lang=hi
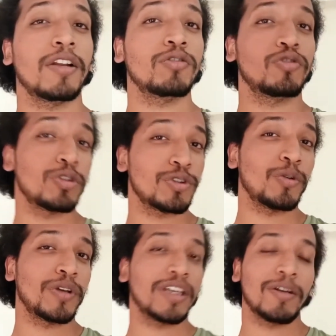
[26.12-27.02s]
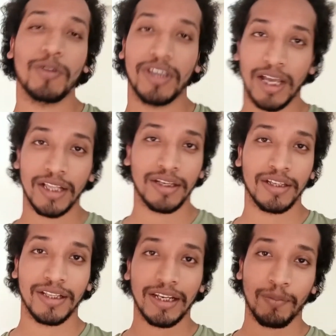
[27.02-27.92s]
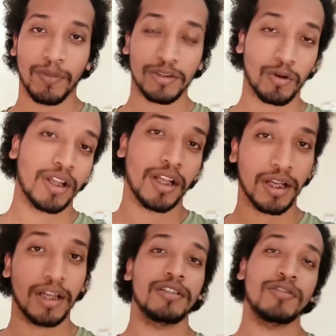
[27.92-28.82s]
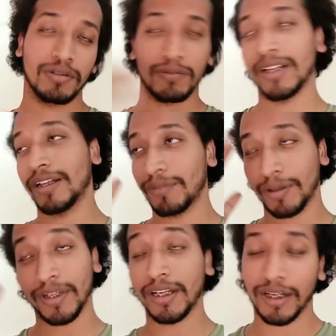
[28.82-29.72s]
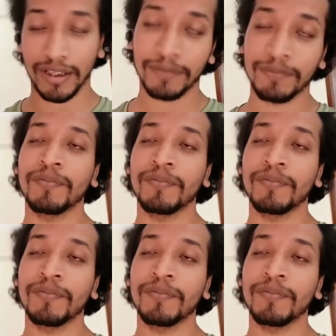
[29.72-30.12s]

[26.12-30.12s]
लोग सोच रहे होंगे कि वो क्या था इतना लंबा चौड़ा जो वेलकम का मैंने करा था